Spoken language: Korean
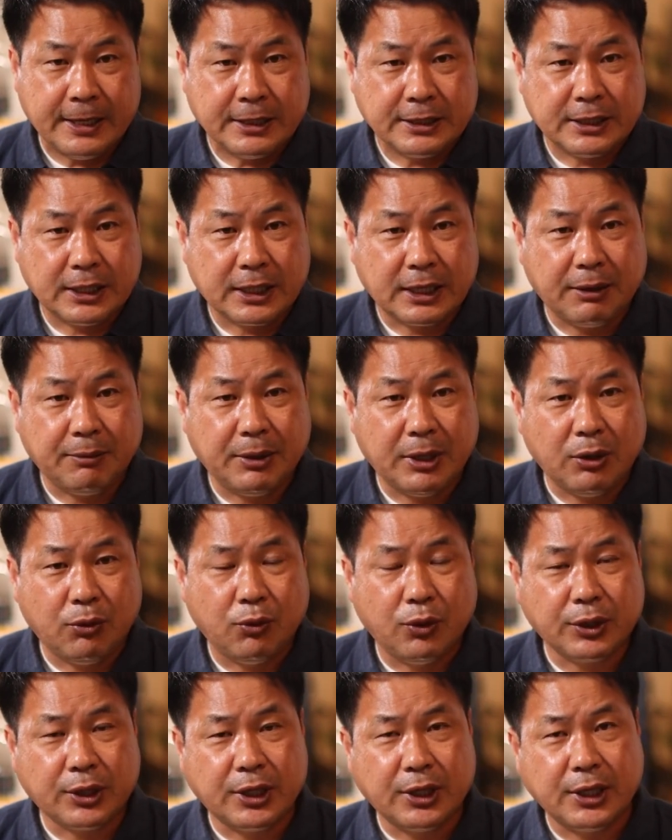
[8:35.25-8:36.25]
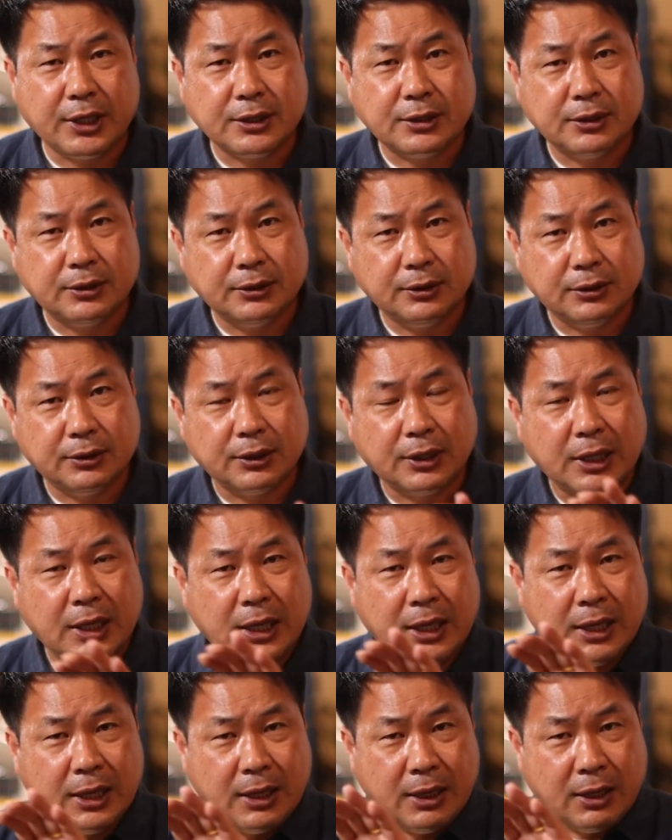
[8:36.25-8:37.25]
자, 카메라 워킹에서는
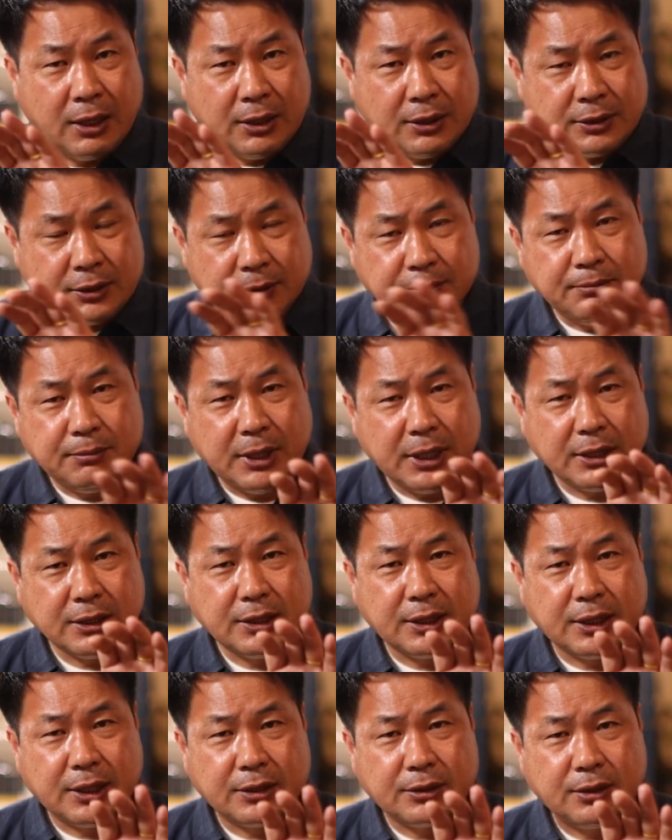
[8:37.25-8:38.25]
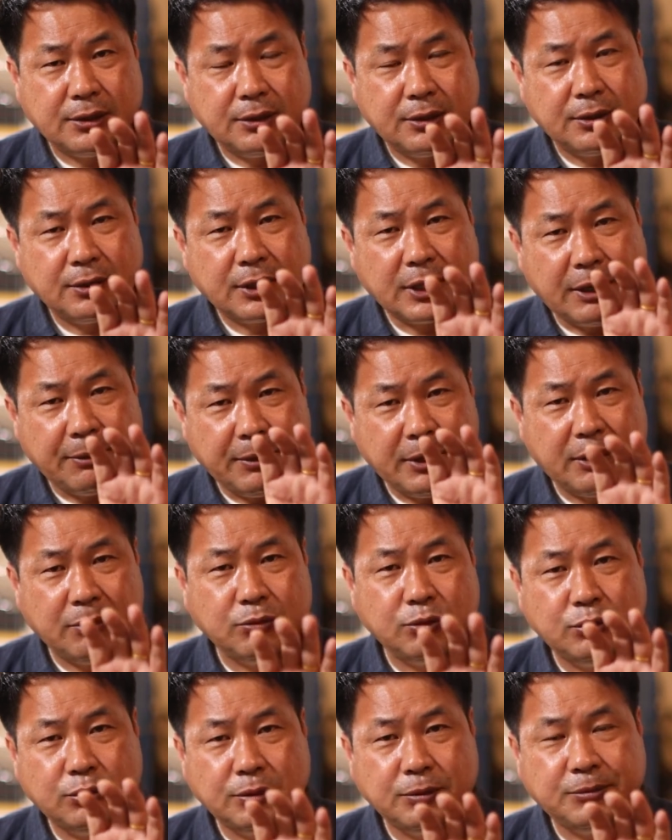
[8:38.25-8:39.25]
전방식에서 카메라
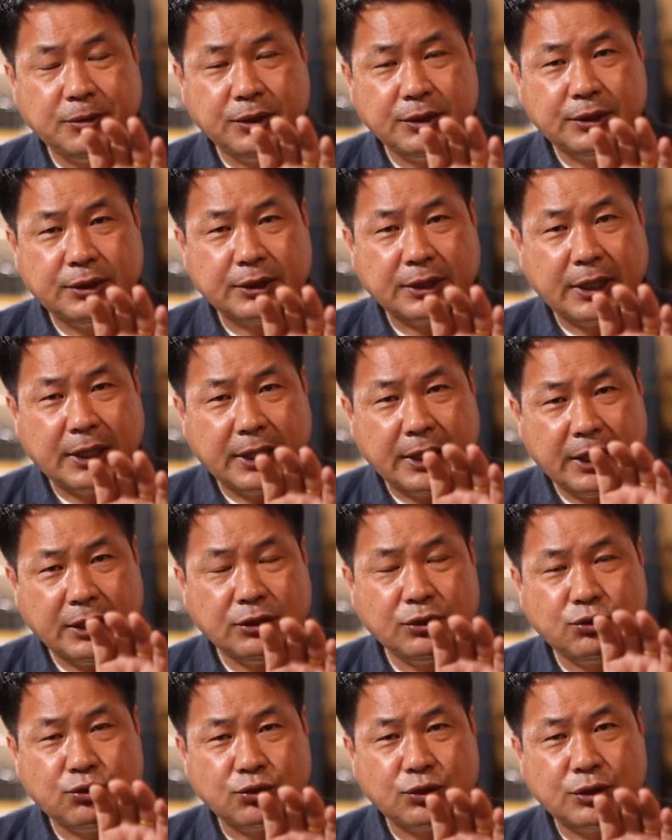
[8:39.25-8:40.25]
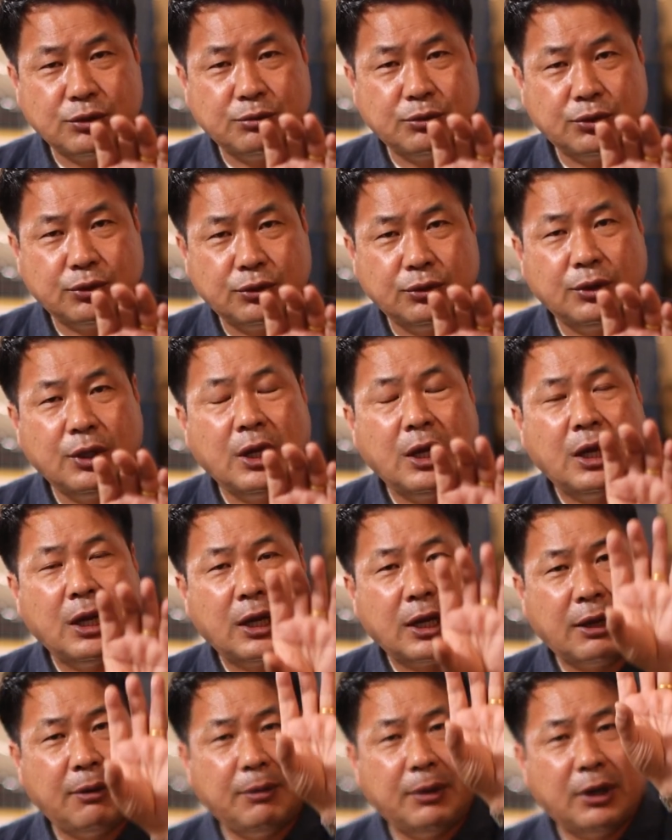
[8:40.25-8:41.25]
무브먼트가 헤드 중심으로
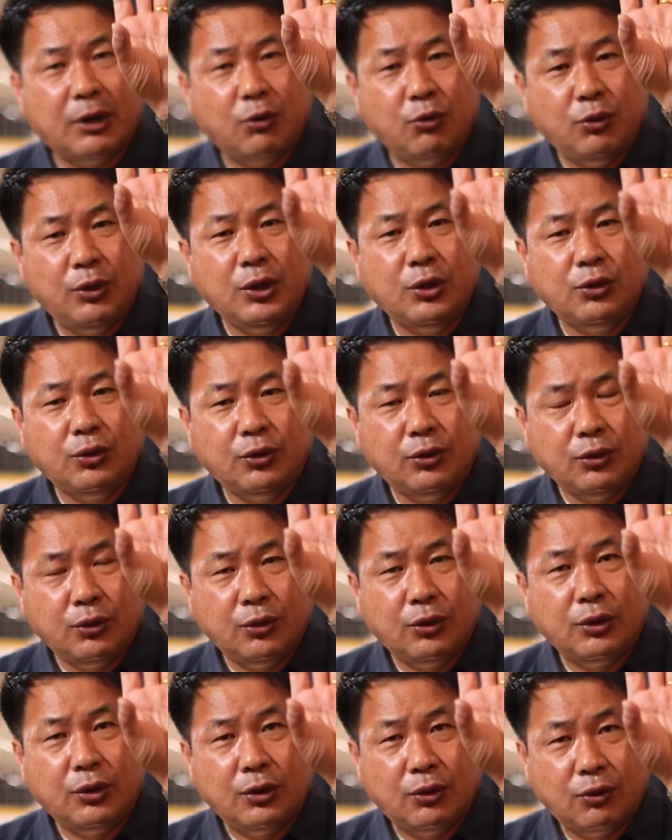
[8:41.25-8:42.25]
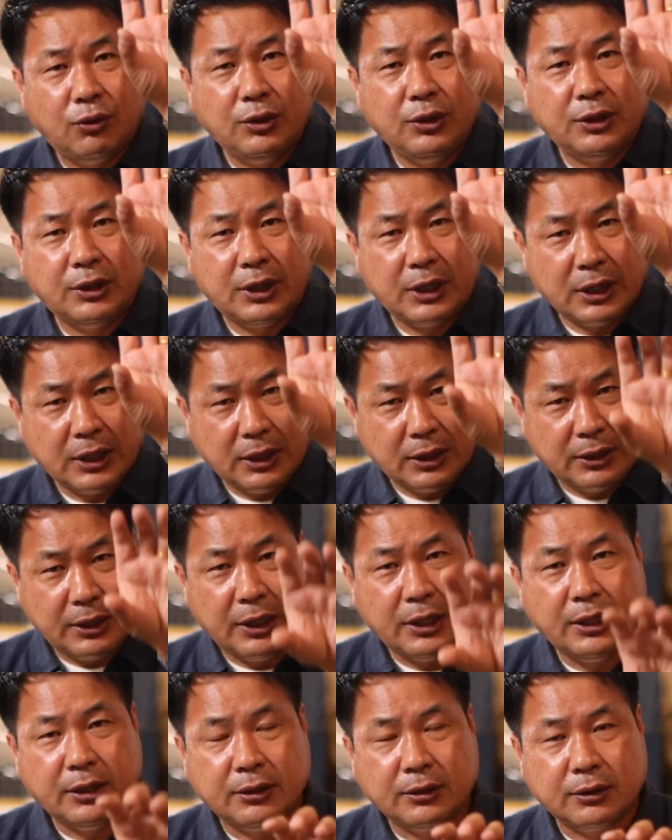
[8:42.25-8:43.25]
카메라 위로 올렸다가
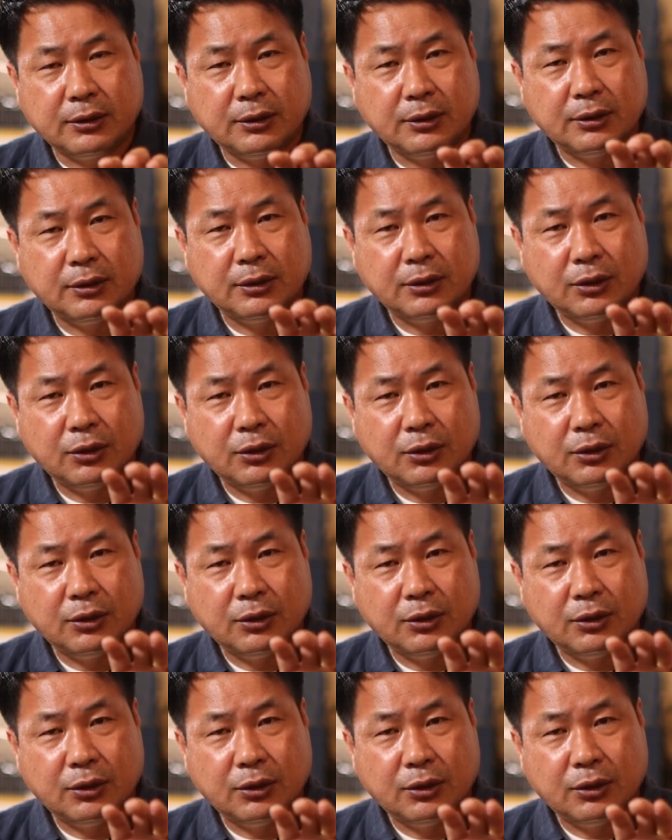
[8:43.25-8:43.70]
내리는 거